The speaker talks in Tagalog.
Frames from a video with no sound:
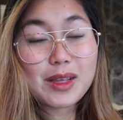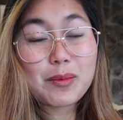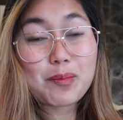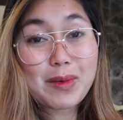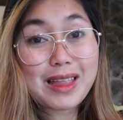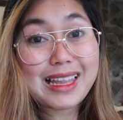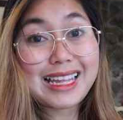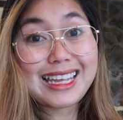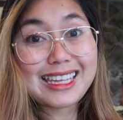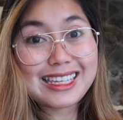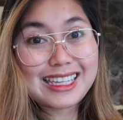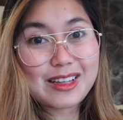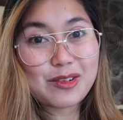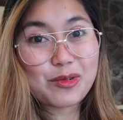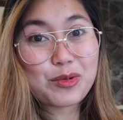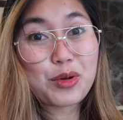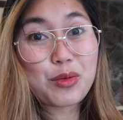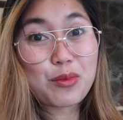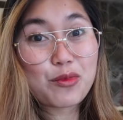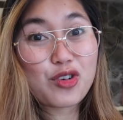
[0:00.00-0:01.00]
paliitin
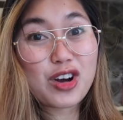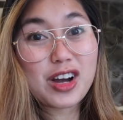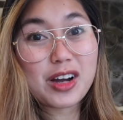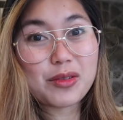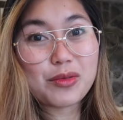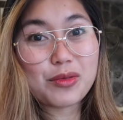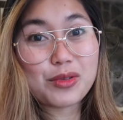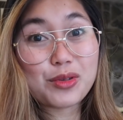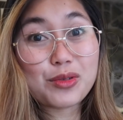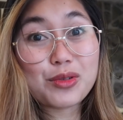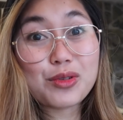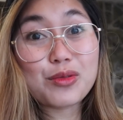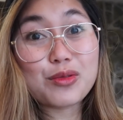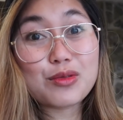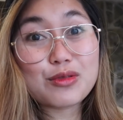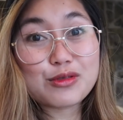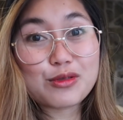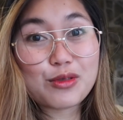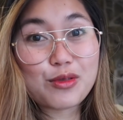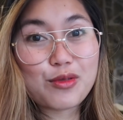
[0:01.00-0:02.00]
ko yung mukha ko. Yun yung
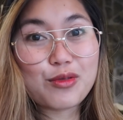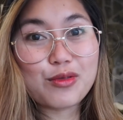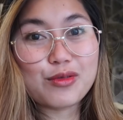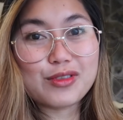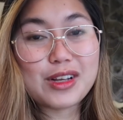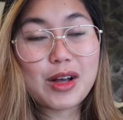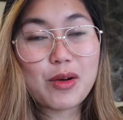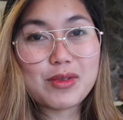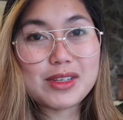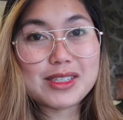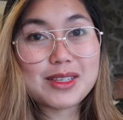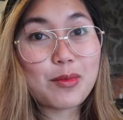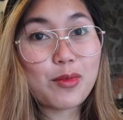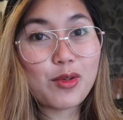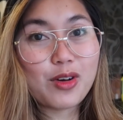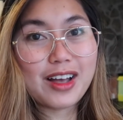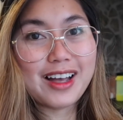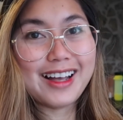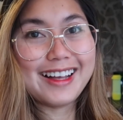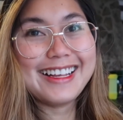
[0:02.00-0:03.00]
gusto kong gawin sa
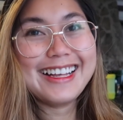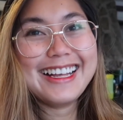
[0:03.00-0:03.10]
mukha.